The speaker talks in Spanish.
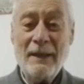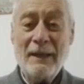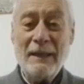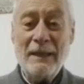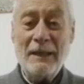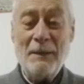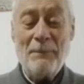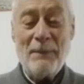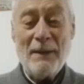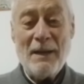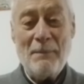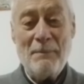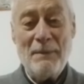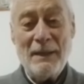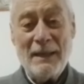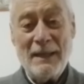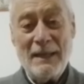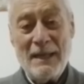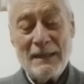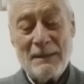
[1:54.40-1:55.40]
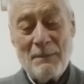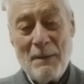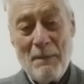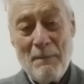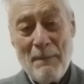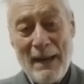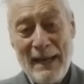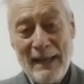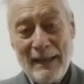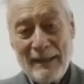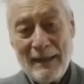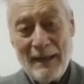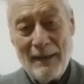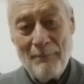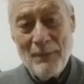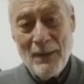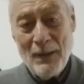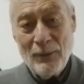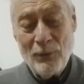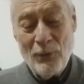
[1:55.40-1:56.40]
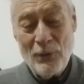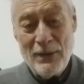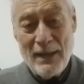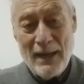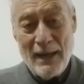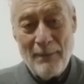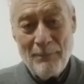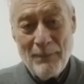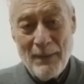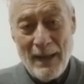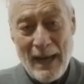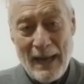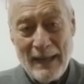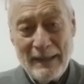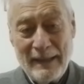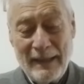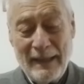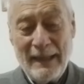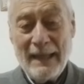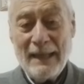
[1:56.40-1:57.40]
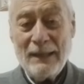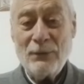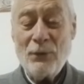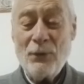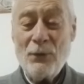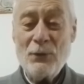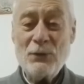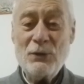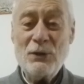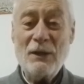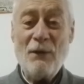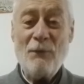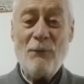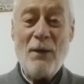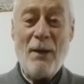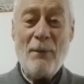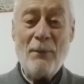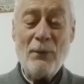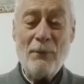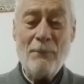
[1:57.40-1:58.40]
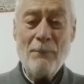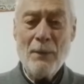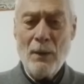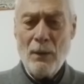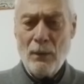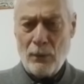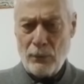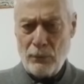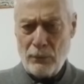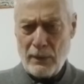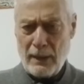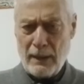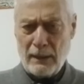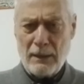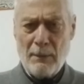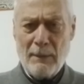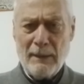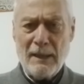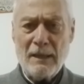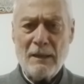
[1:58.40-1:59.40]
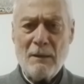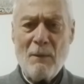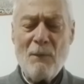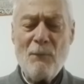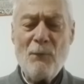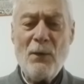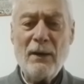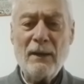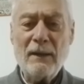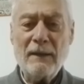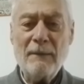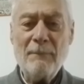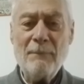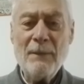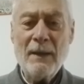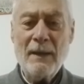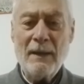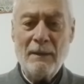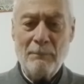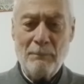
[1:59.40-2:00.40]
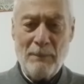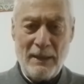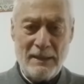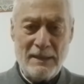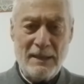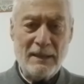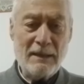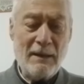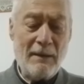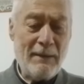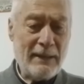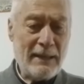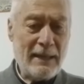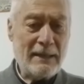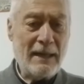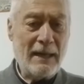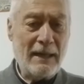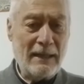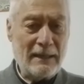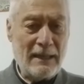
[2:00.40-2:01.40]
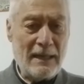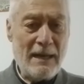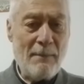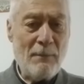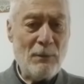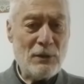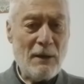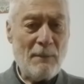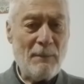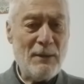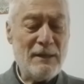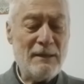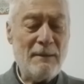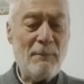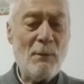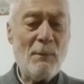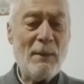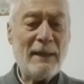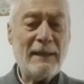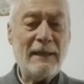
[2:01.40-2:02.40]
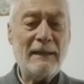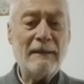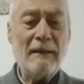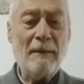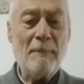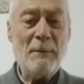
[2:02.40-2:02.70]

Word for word: y para mi querida también maestra, doña Andrea Torosi de Fabro, con un carácter bastante más fuerte, para decir la verdad, le teníamos al principio bastante